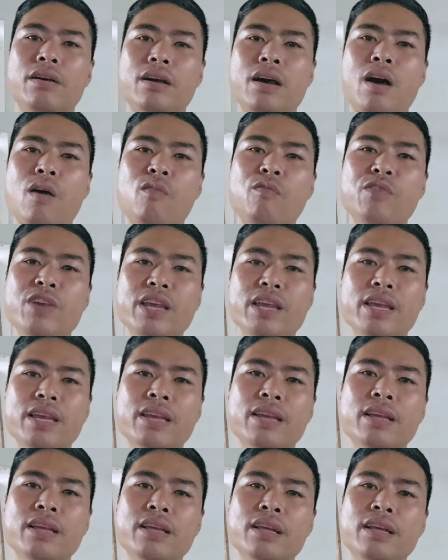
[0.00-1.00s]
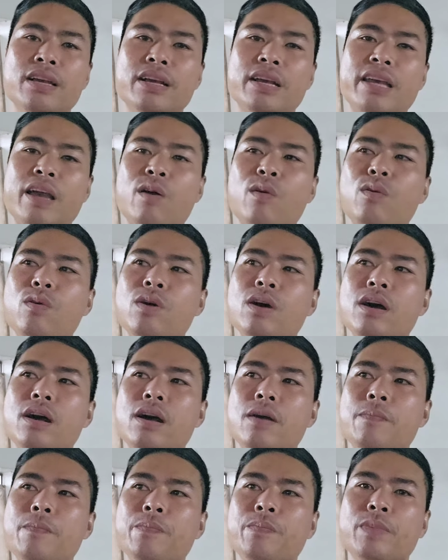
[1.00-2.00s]
hậu vị kéo
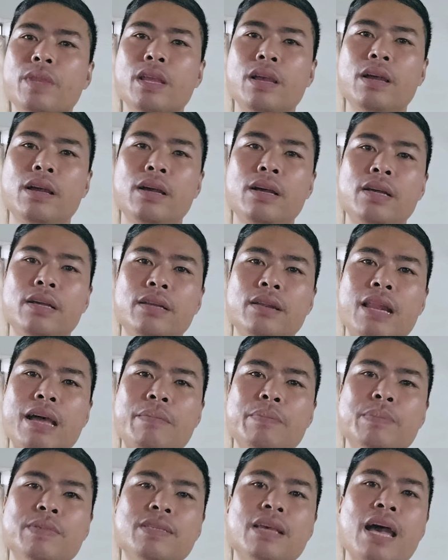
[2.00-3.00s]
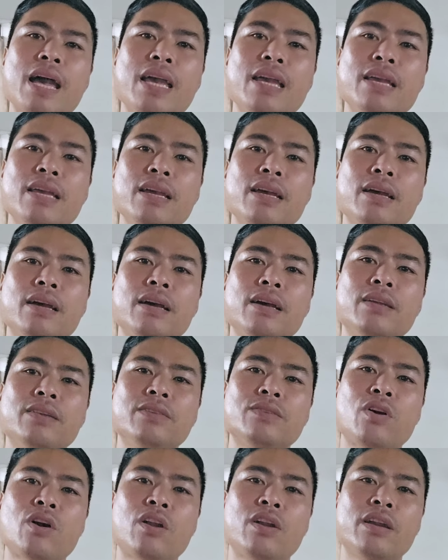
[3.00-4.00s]
um, à, làm dai uh,
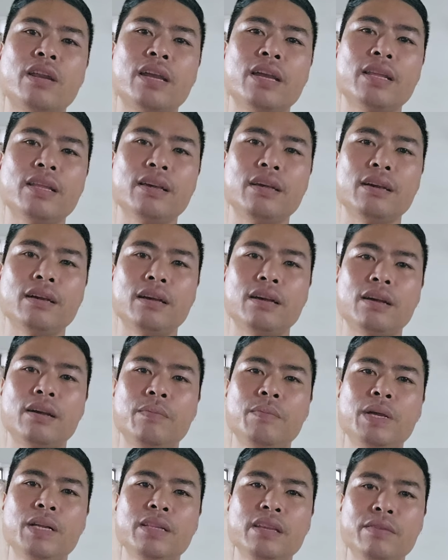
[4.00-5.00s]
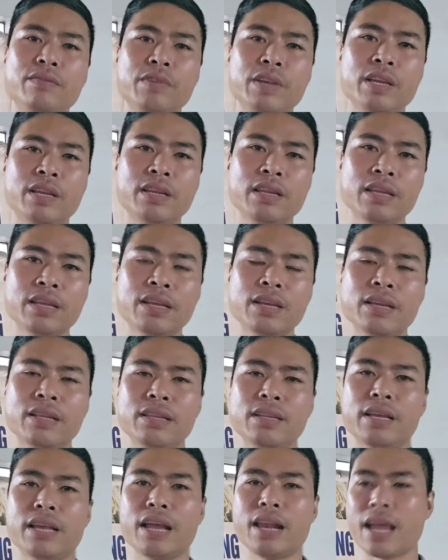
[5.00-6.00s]
giòn cái uh, miếng thịt vịt
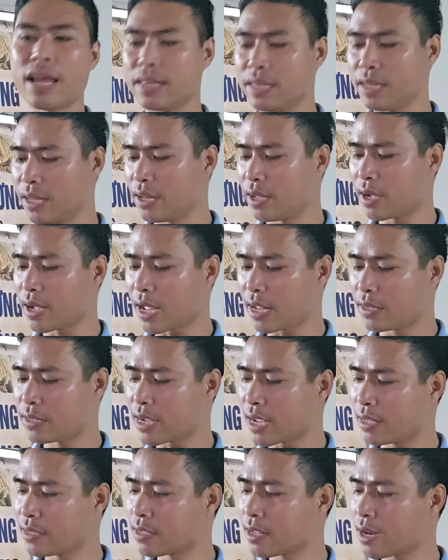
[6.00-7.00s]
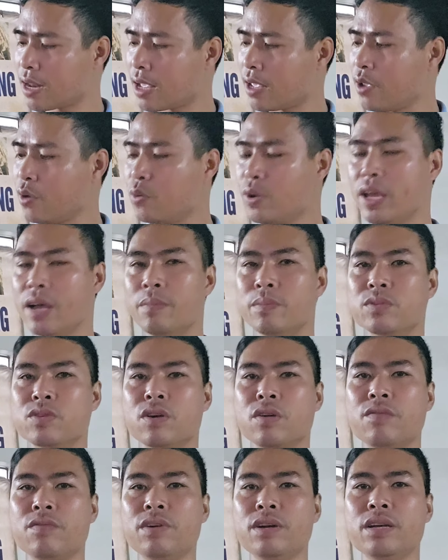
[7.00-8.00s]
thì cái này thì cạnh tranh rất là ưu điểm
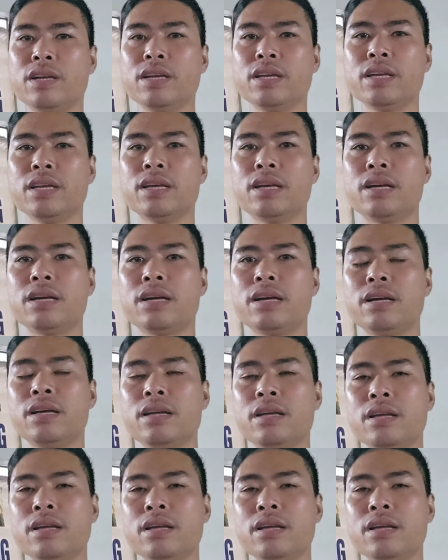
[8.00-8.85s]
so với uh,